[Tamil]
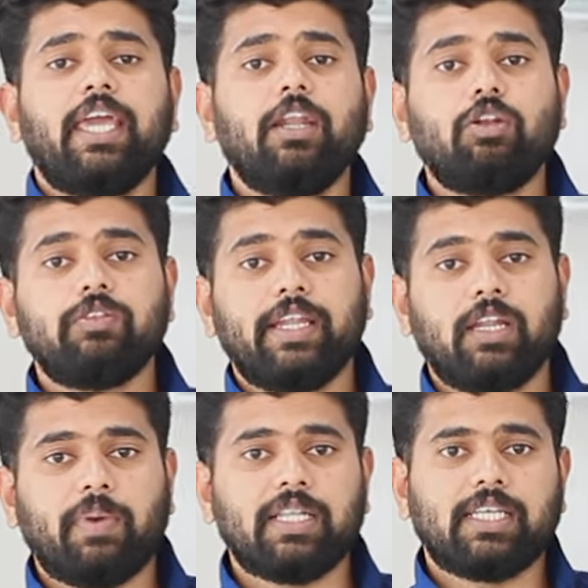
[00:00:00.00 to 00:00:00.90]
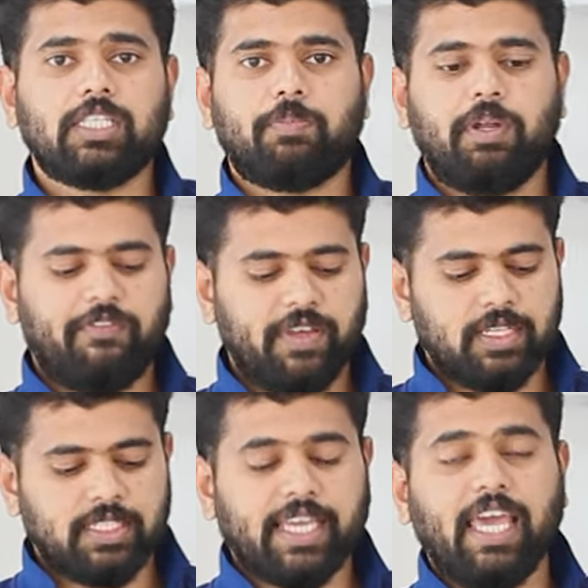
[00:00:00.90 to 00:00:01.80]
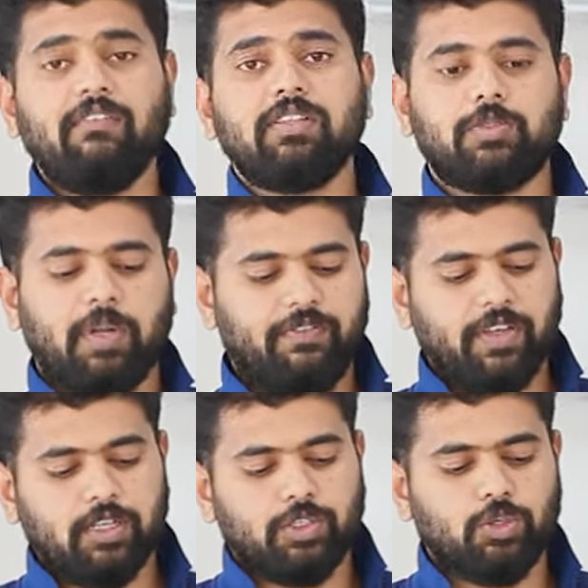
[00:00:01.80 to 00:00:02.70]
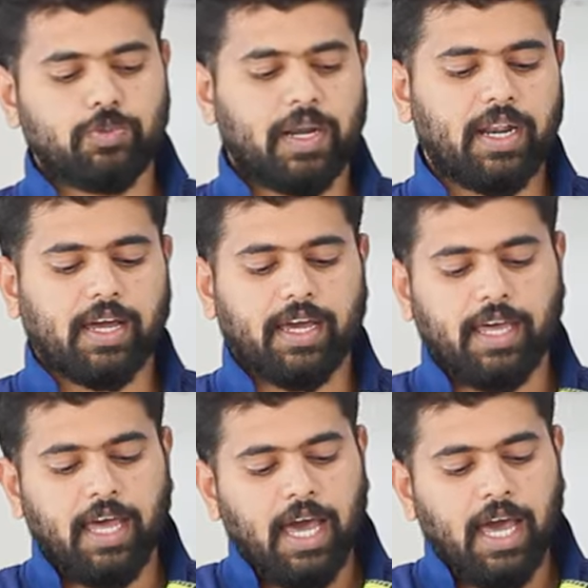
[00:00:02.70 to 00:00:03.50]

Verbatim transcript: இன்னொன்று வந்து என்னென்னு பார்த்தீங்கன்னா ஸ்பிட் ஃபிங்கர்ஸ் தான் ஏன் வந்து ஸ்பிட் ஃபிங்கர்ஸ் யூஸ் பண்ணுறாங்க